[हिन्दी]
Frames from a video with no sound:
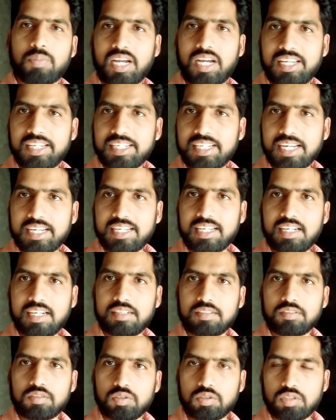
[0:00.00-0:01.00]
भाई ने क्या क्या
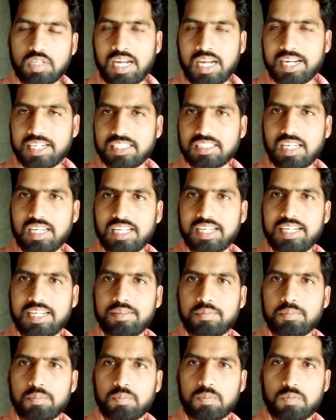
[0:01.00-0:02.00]
आगे चले
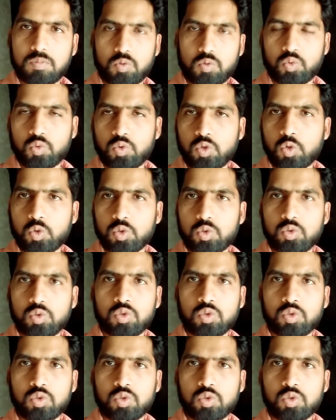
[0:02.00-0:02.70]
गए उन्होंने